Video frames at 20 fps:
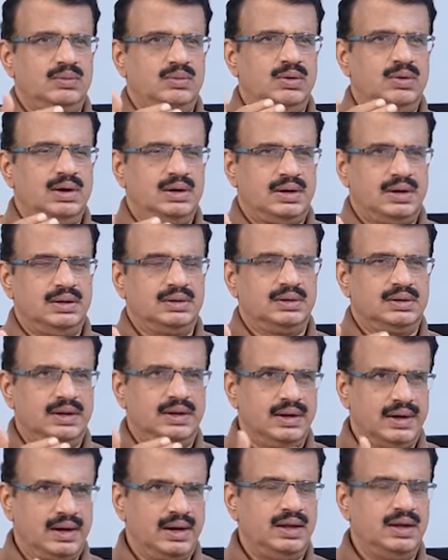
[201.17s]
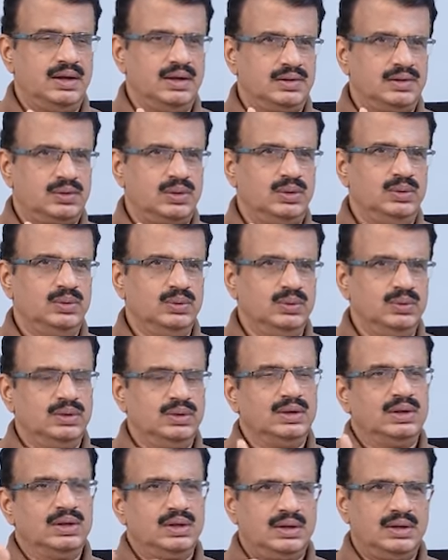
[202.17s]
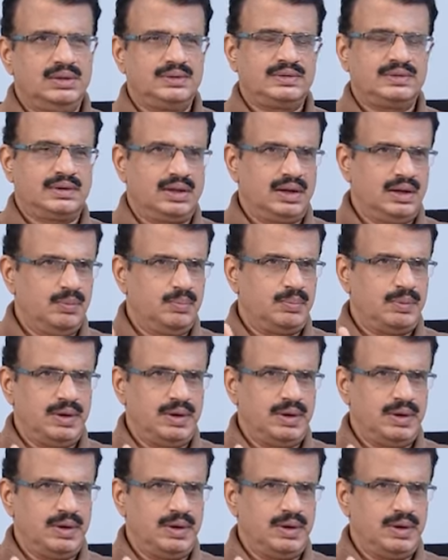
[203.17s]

వాట తండ్రి ఆస్తులు ఖచ్చితంగా